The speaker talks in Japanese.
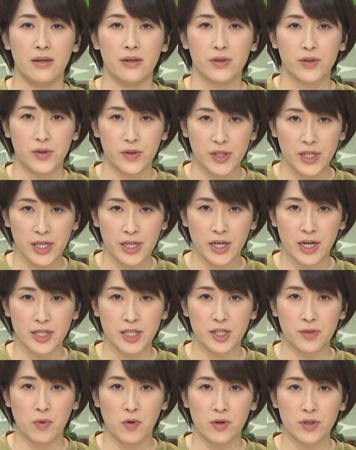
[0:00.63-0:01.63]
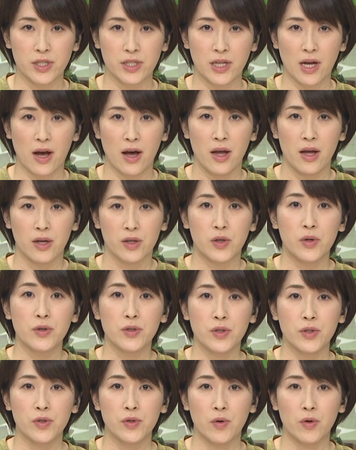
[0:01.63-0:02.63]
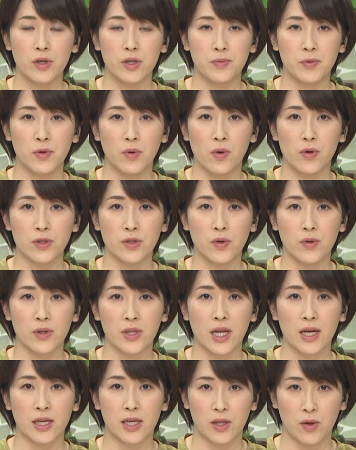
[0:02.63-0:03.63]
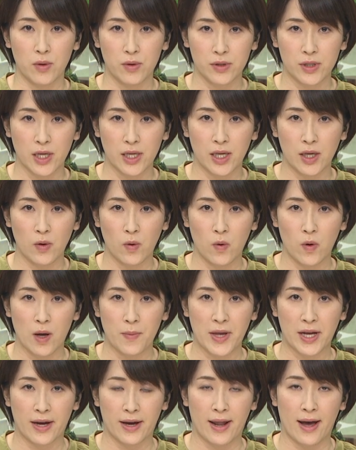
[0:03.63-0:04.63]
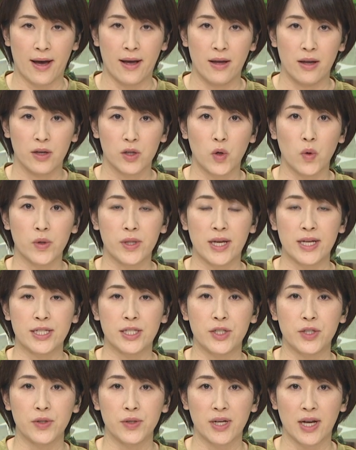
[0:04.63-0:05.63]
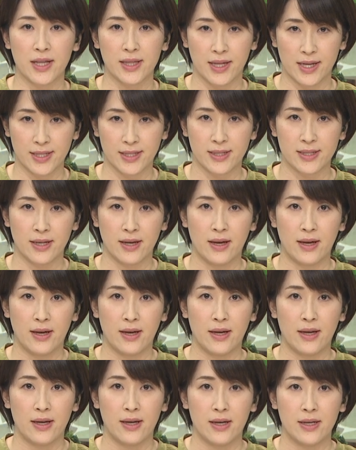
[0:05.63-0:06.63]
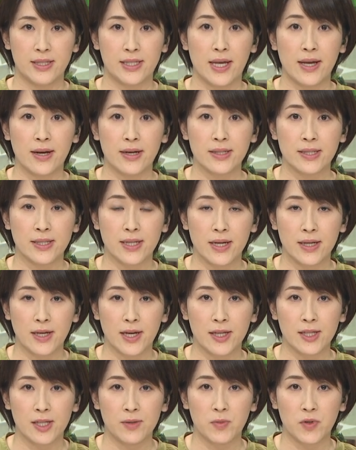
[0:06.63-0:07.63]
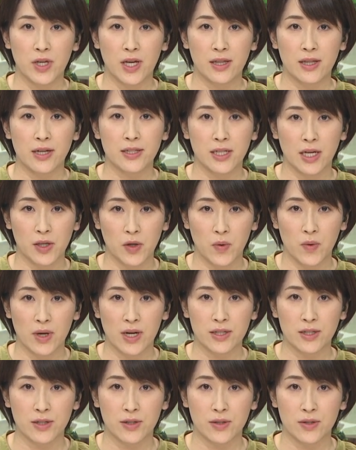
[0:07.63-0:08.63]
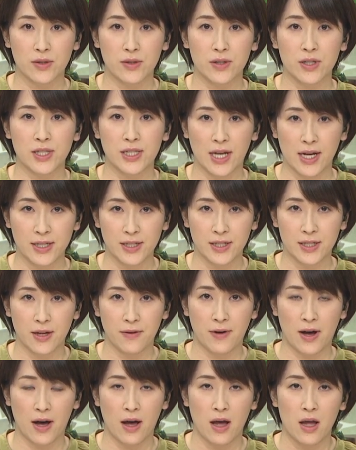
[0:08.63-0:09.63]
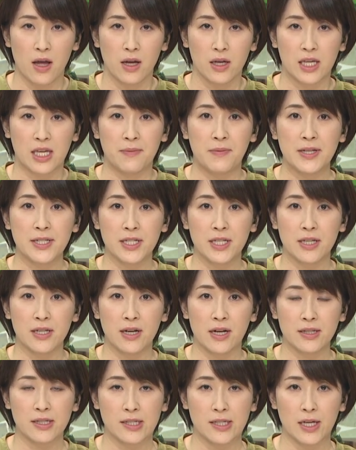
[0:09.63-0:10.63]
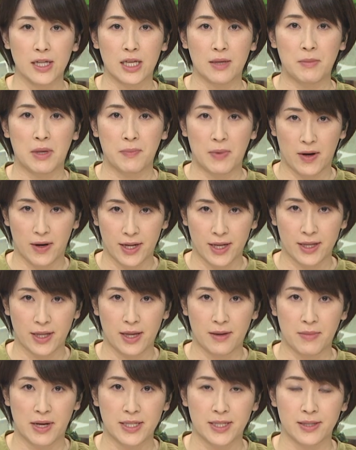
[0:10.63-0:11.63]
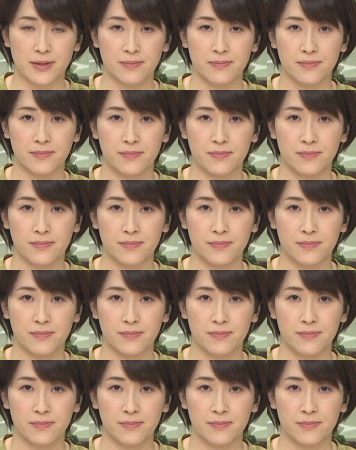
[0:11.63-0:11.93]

9人が死亡した九州北部を襲った記録的大雨から今日で1週間です生活再建に向けた作業が続く被災地では厳しい暑さに見舞われています